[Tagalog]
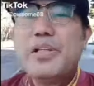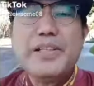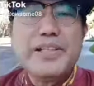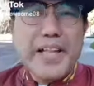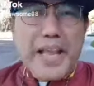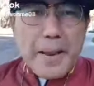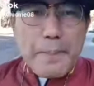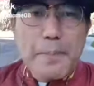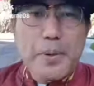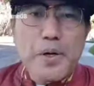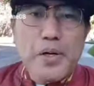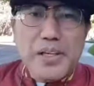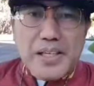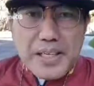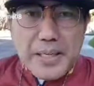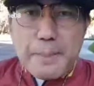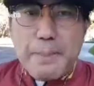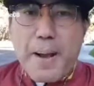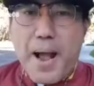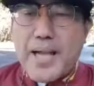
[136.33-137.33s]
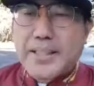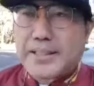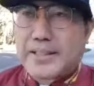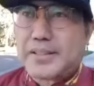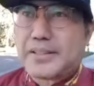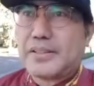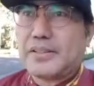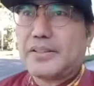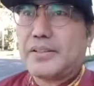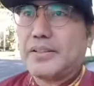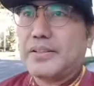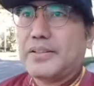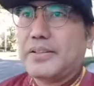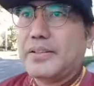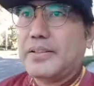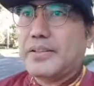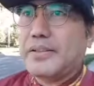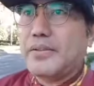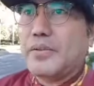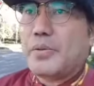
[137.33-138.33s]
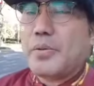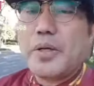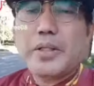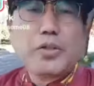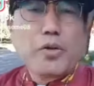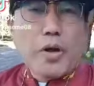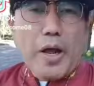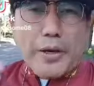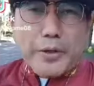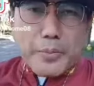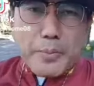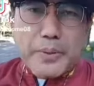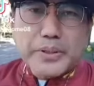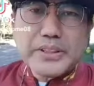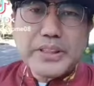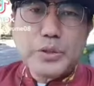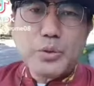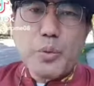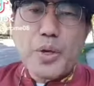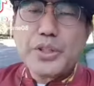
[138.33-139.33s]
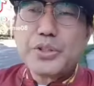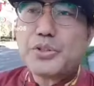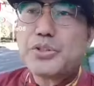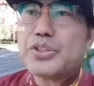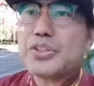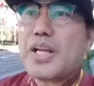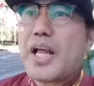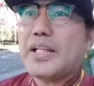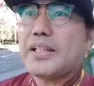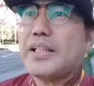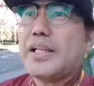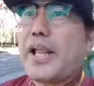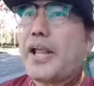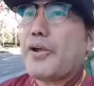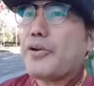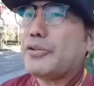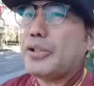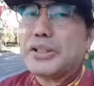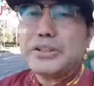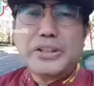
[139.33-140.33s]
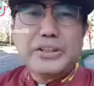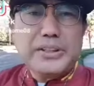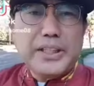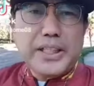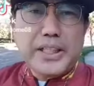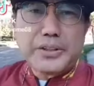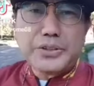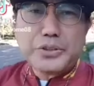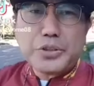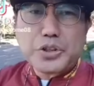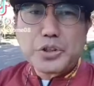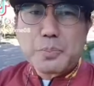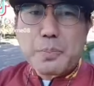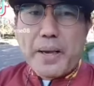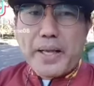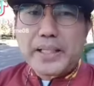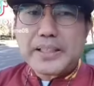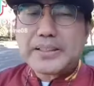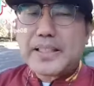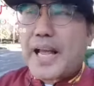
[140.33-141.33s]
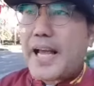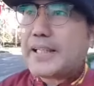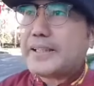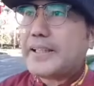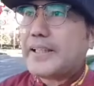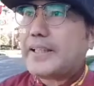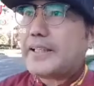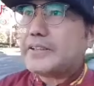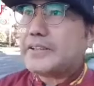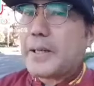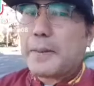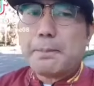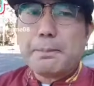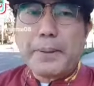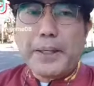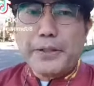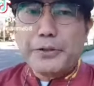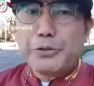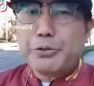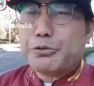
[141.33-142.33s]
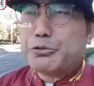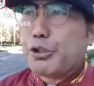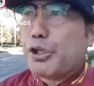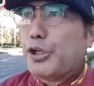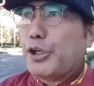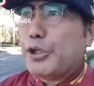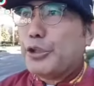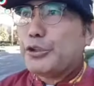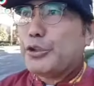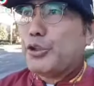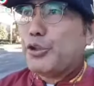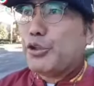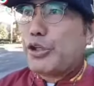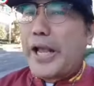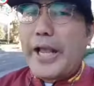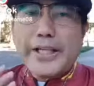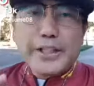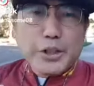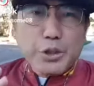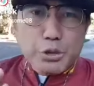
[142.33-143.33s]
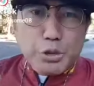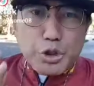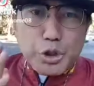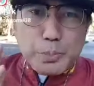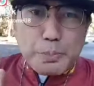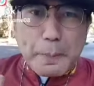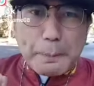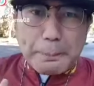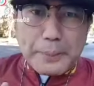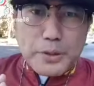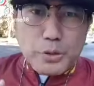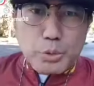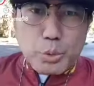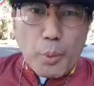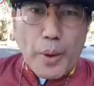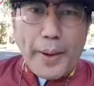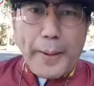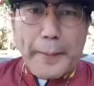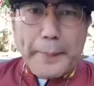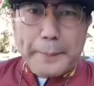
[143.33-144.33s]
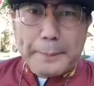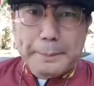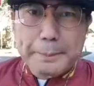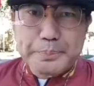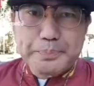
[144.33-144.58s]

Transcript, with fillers: never leave us. What ko ano man situations natin ngayon, nandiyan ng Diyos para sa atin. Siyempre, yung yung Exodus 15 12